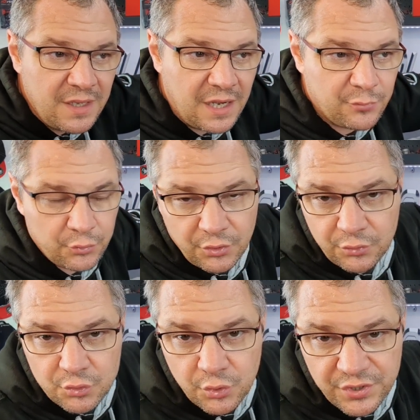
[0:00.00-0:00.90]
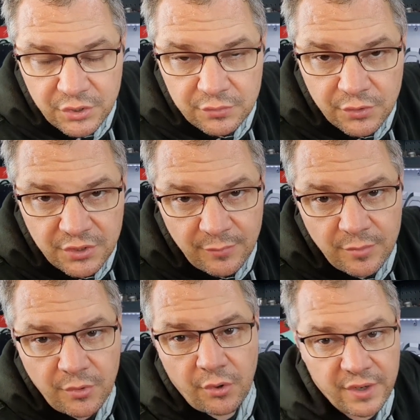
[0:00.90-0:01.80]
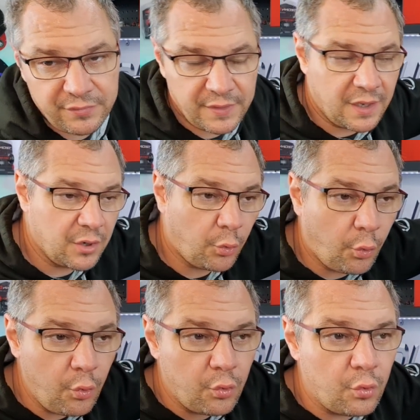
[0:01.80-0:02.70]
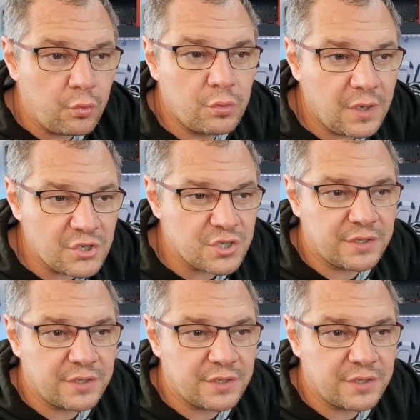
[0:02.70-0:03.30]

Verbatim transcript: Elle fonctionne toujours. Si tu veux, simplement, on a fait un gros, gros roulage.